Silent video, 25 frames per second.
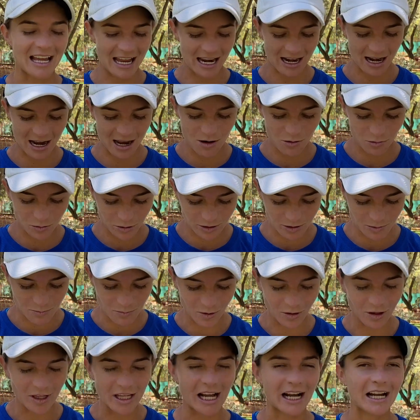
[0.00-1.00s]
era el
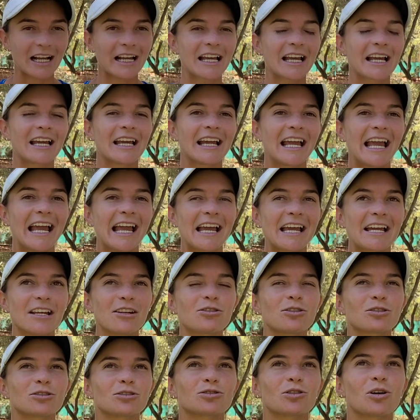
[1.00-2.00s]
último día que
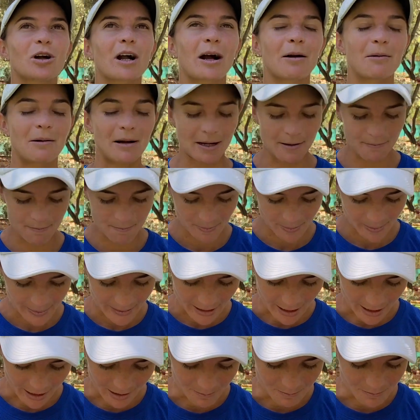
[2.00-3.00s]
nos tocaba
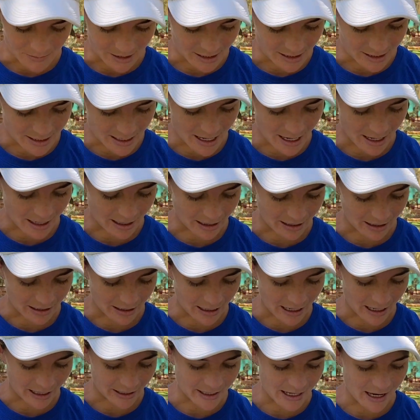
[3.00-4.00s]
a mí y a,
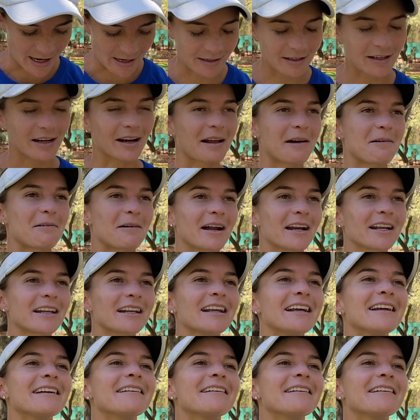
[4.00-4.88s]
Ayan grabar